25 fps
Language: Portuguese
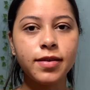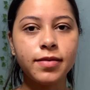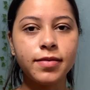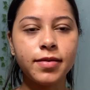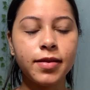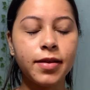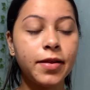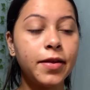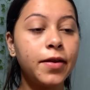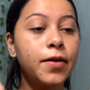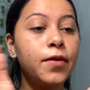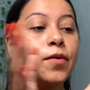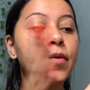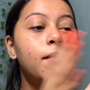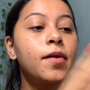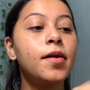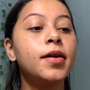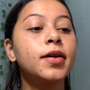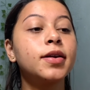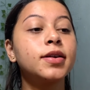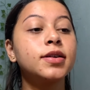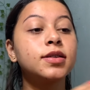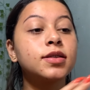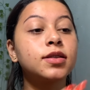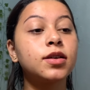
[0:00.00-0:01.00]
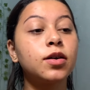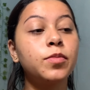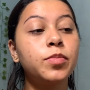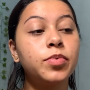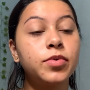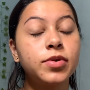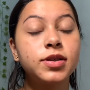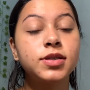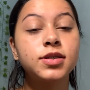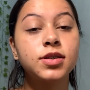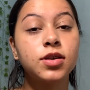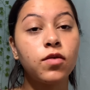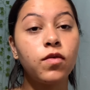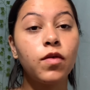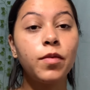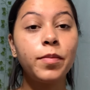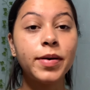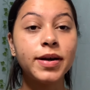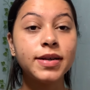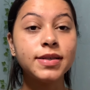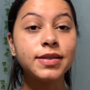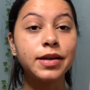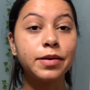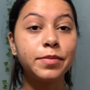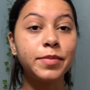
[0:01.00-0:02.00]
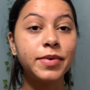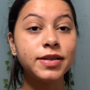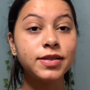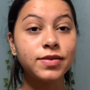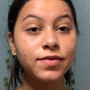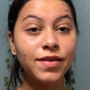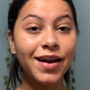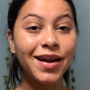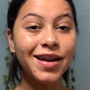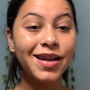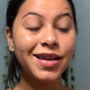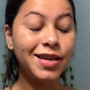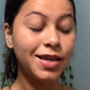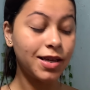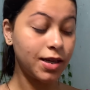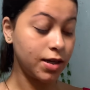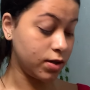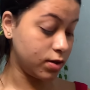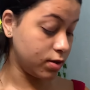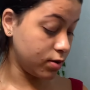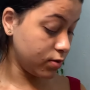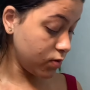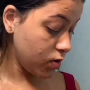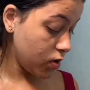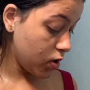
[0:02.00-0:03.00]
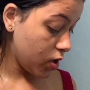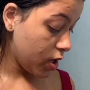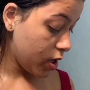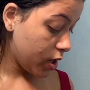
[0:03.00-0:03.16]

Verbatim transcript: entendeu? Então por isso que eu vou passar mais fraquinho.